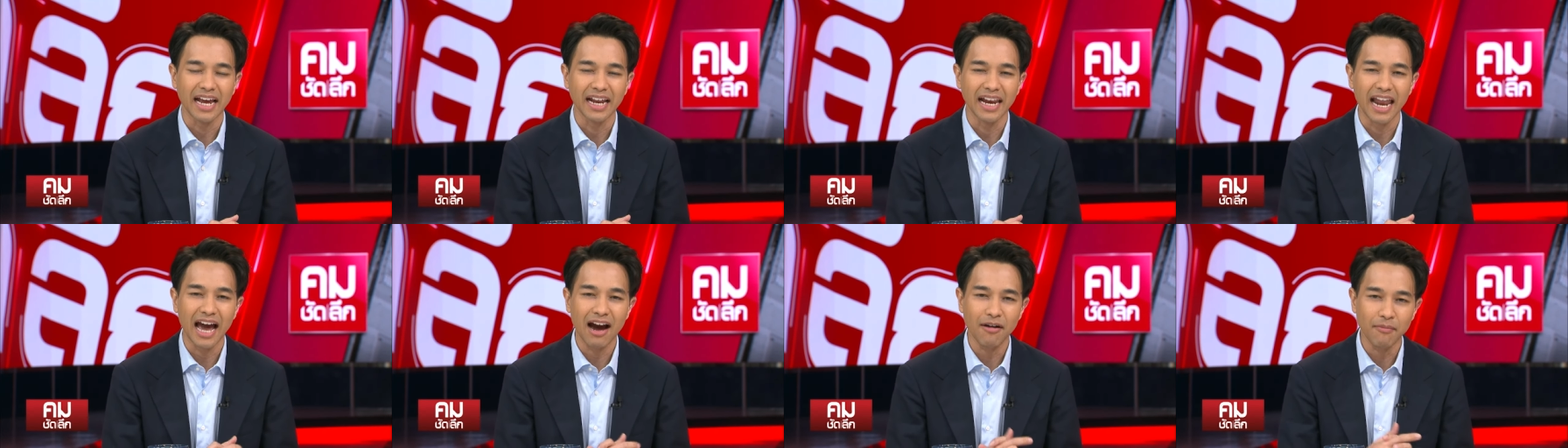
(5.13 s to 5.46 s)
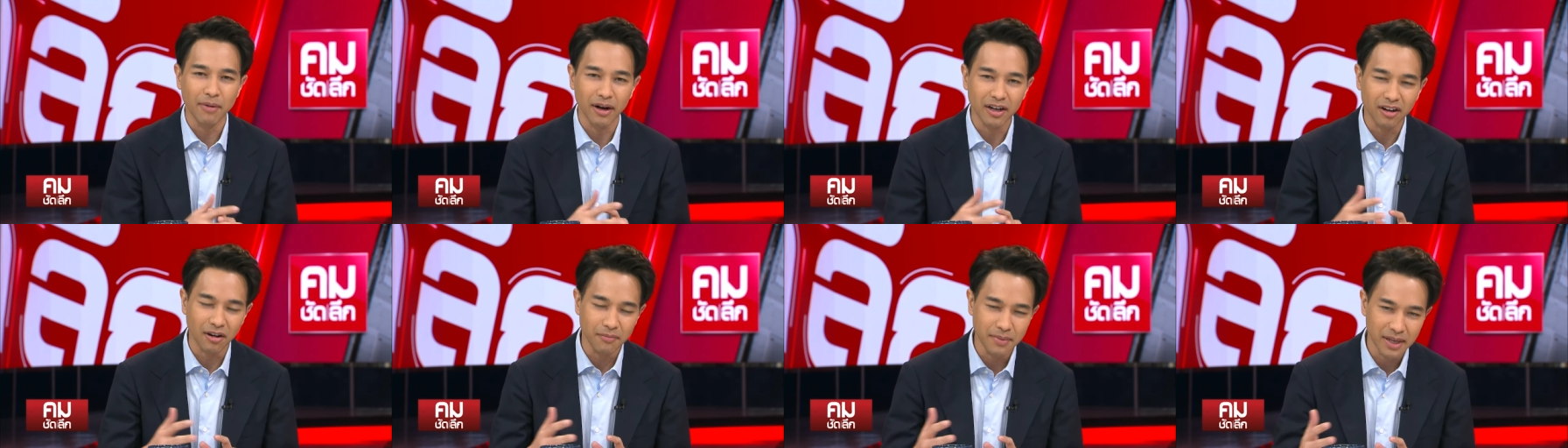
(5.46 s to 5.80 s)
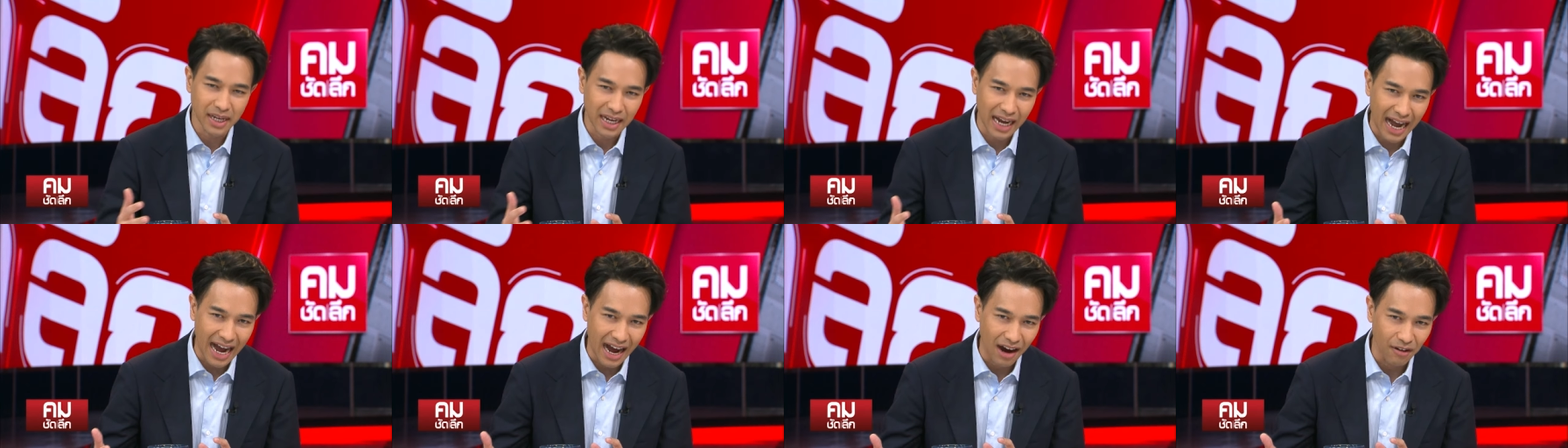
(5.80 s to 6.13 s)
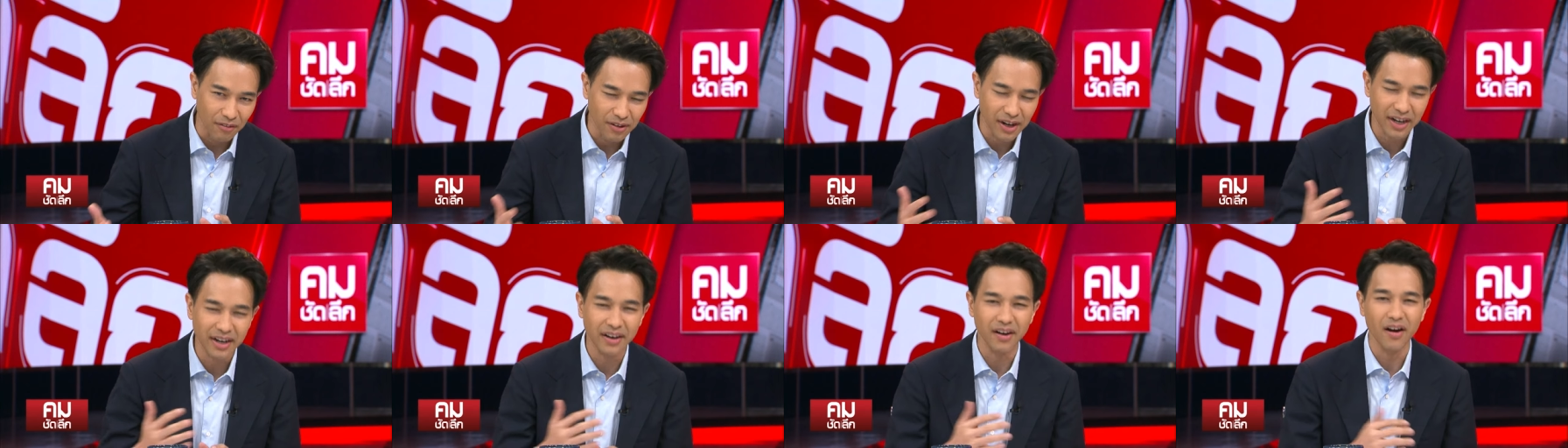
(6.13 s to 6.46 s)
แล้วมันก็มีข่าว
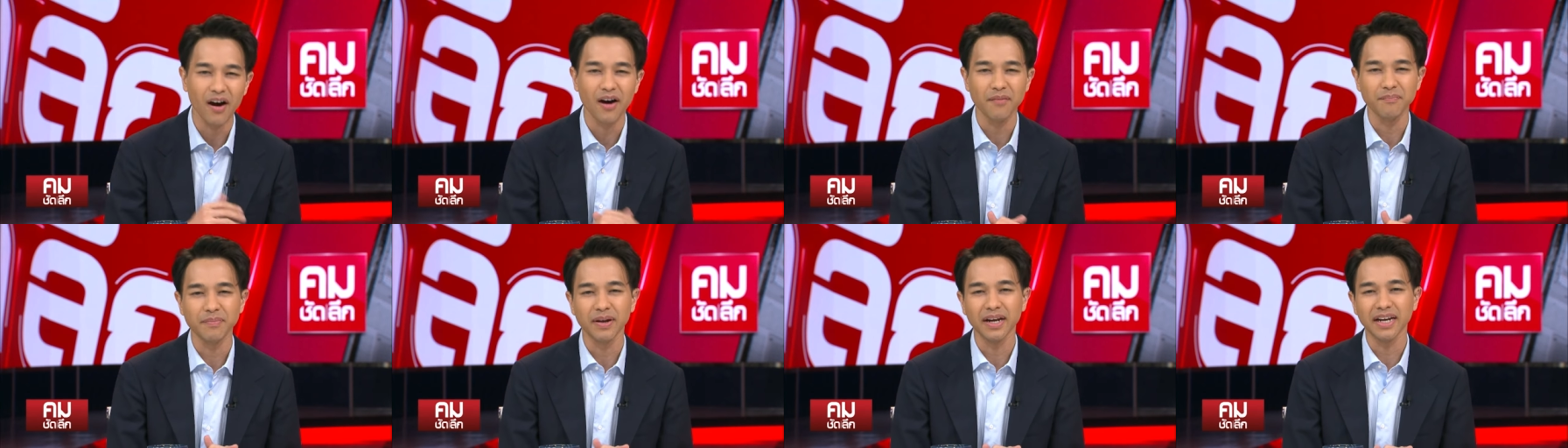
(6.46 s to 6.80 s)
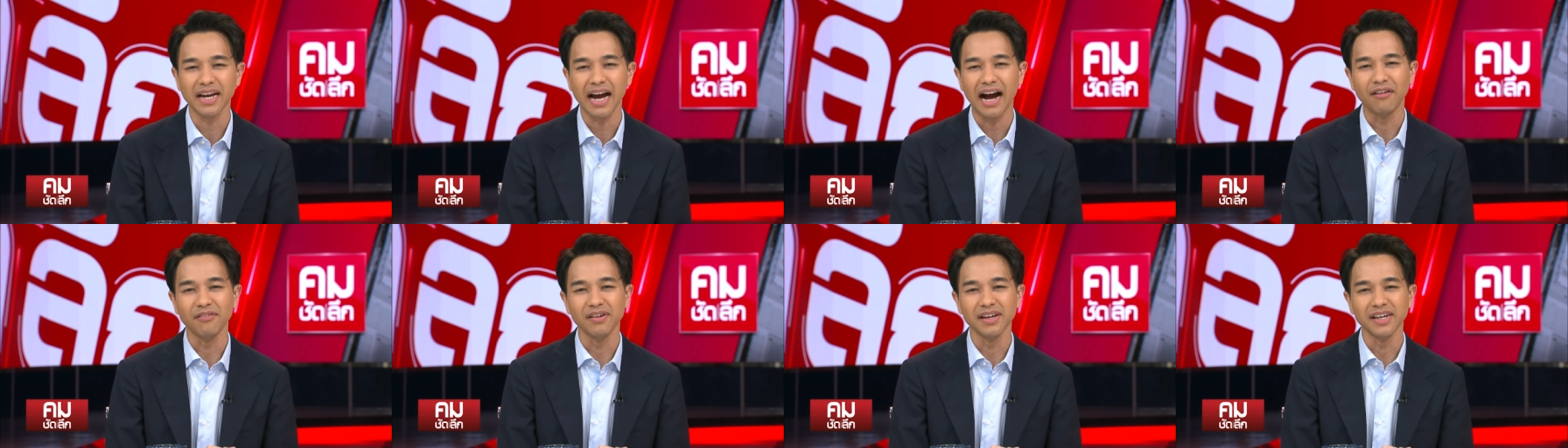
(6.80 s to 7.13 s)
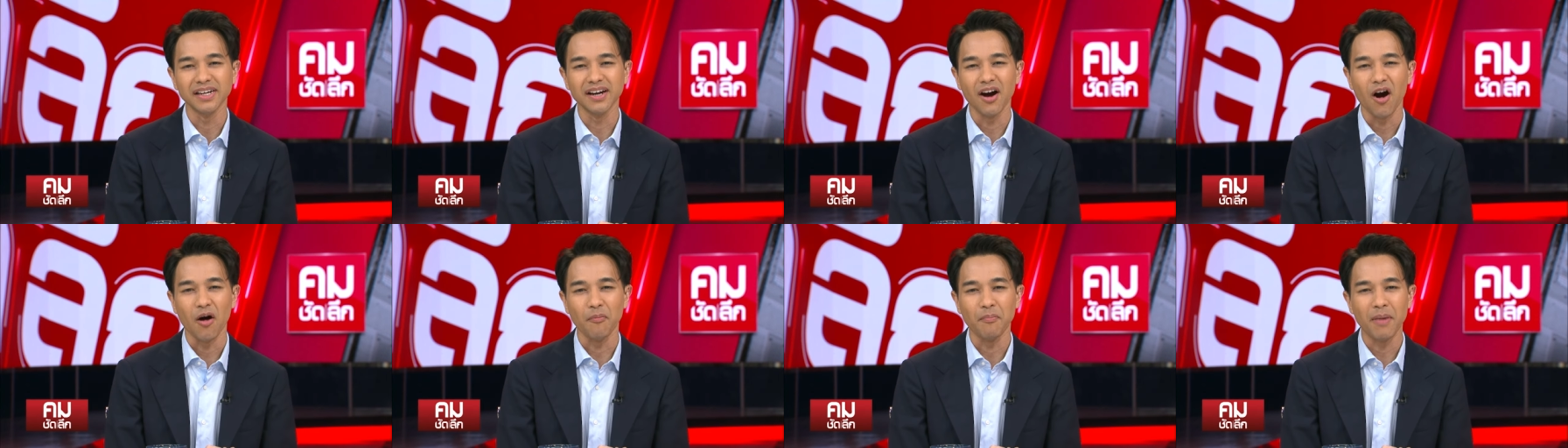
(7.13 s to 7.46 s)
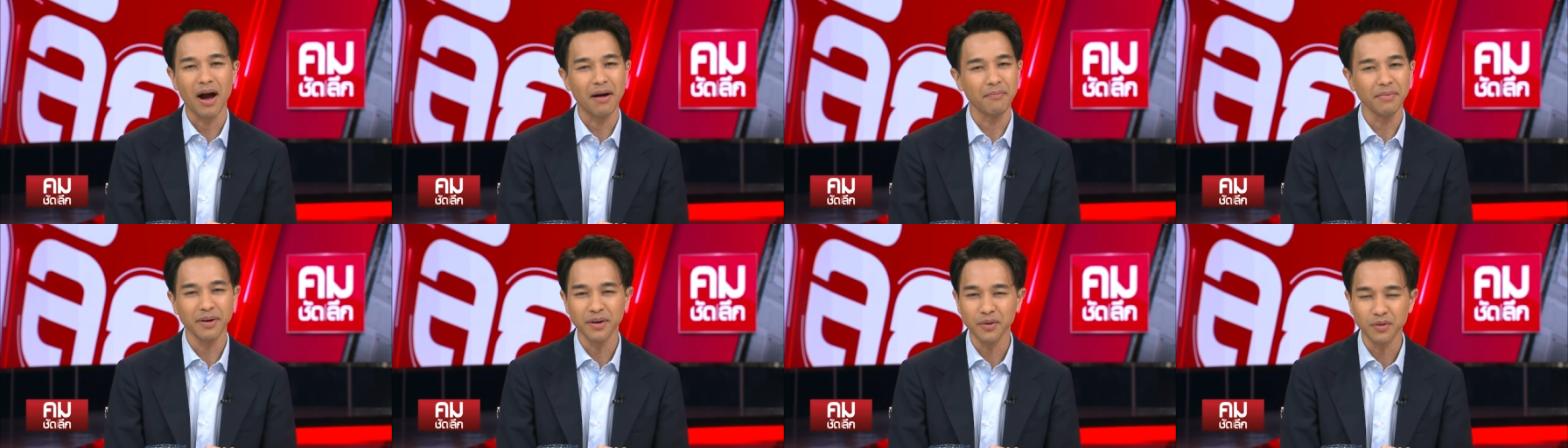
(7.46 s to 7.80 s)
เล็ดลอดเป็นข่าวลือออกมา
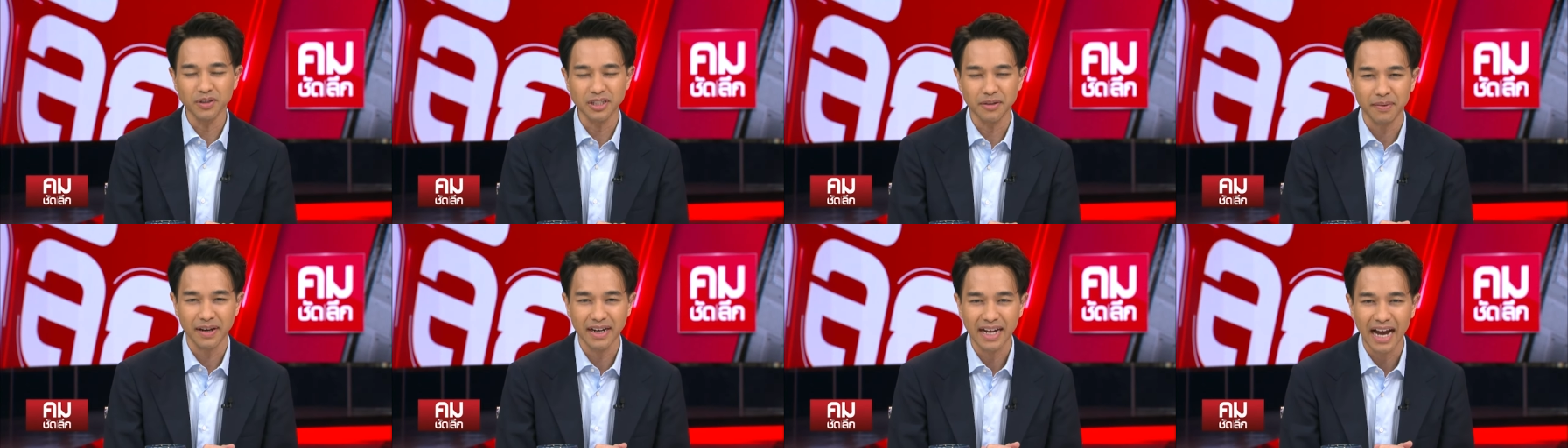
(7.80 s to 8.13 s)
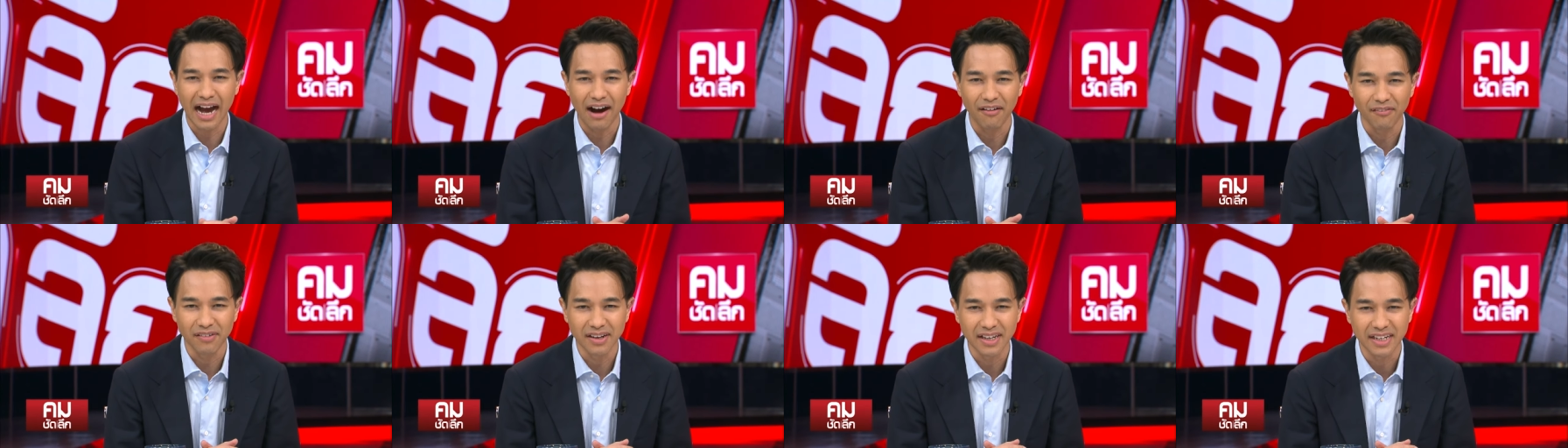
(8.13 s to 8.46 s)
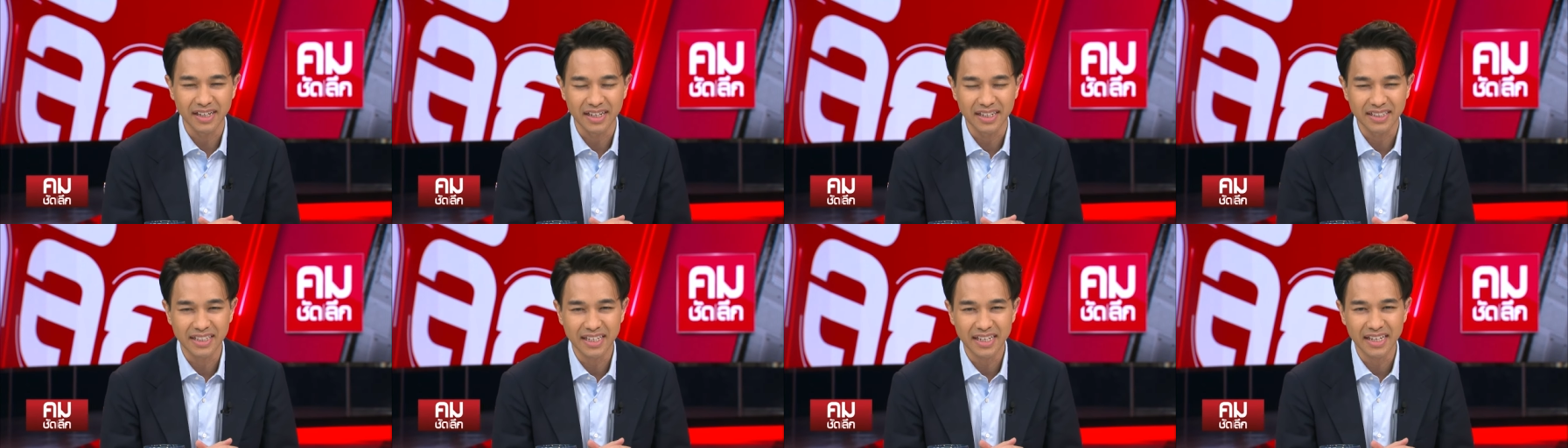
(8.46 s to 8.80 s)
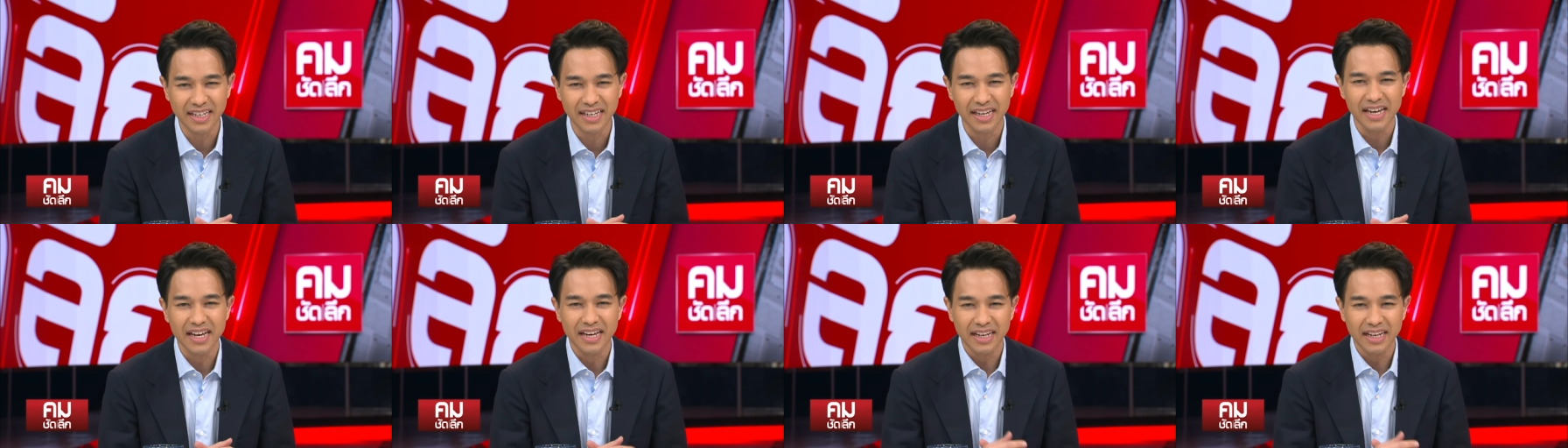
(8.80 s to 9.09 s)
ไม่รู้จะเป็นข่าวลือที่